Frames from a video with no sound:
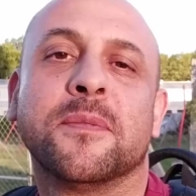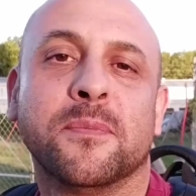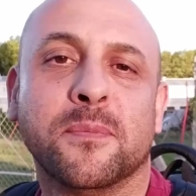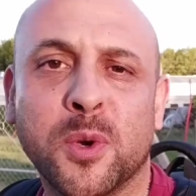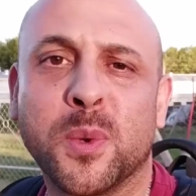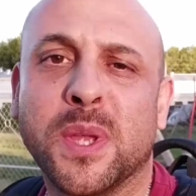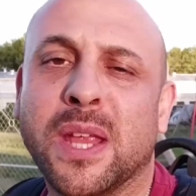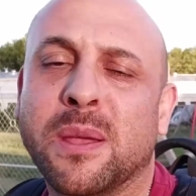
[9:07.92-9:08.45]

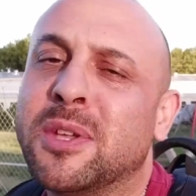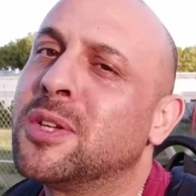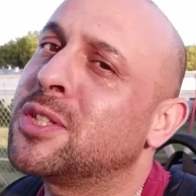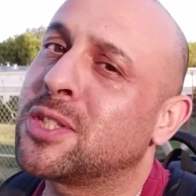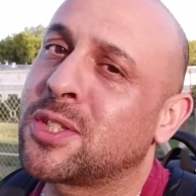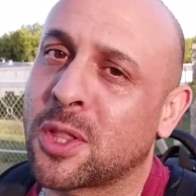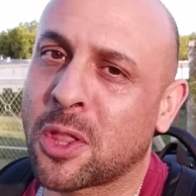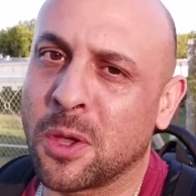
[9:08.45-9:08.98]
Muy bien amigos,
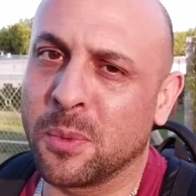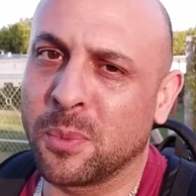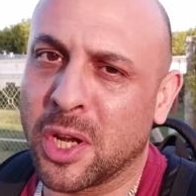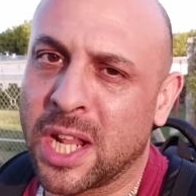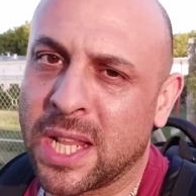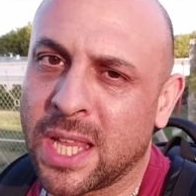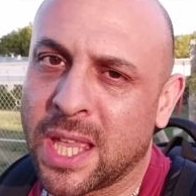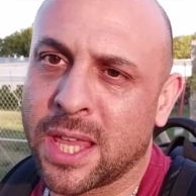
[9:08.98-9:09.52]
eso es todo por
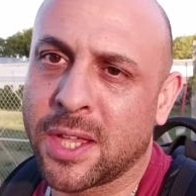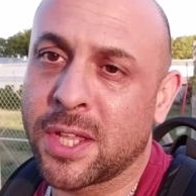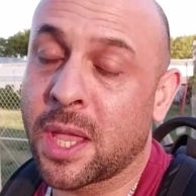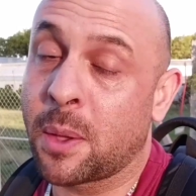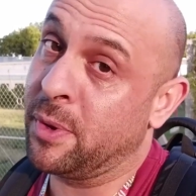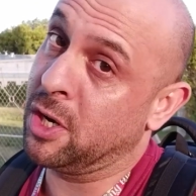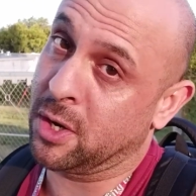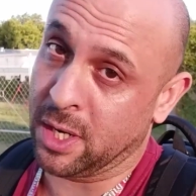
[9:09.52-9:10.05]
el día de hoy.
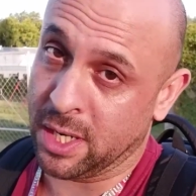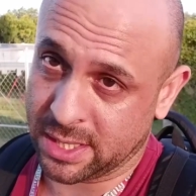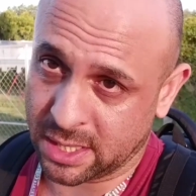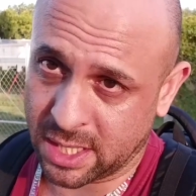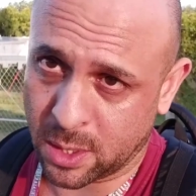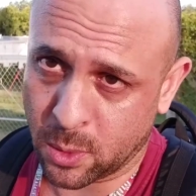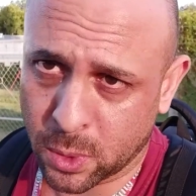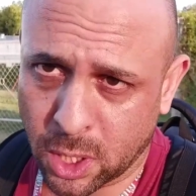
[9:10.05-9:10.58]
Espero que les
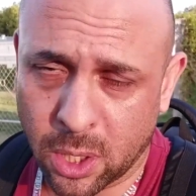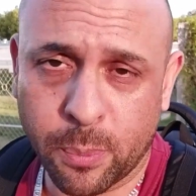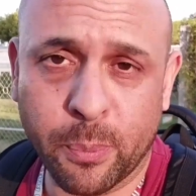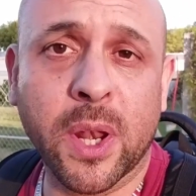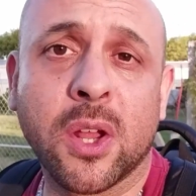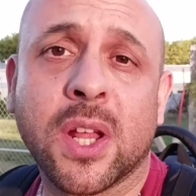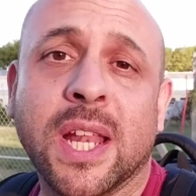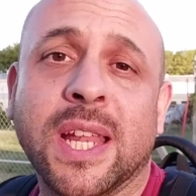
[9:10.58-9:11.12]
haya gustado,
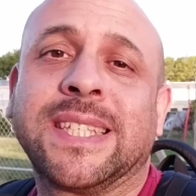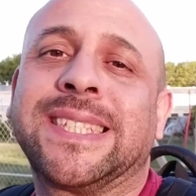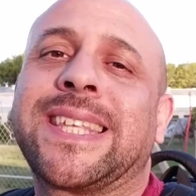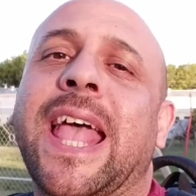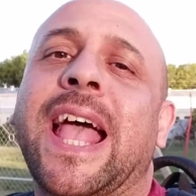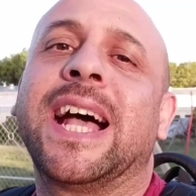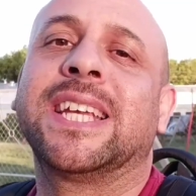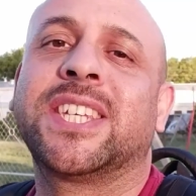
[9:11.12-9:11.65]
espero que les
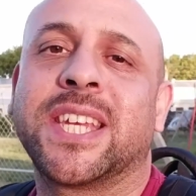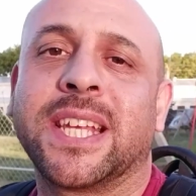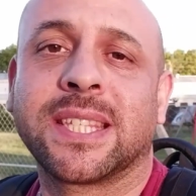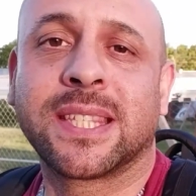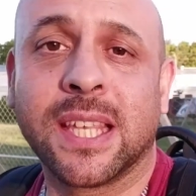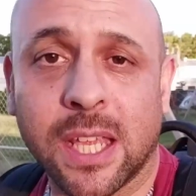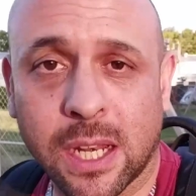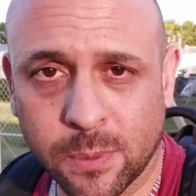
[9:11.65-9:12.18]
haya
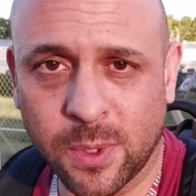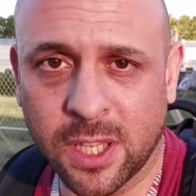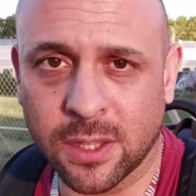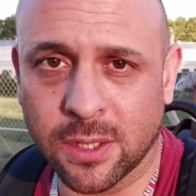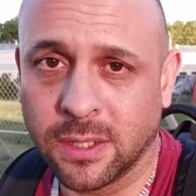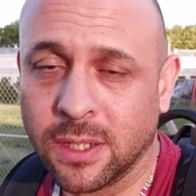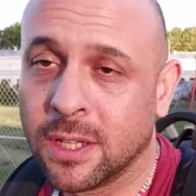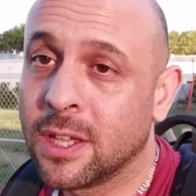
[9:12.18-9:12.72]

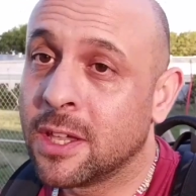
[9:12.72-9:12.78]
servido.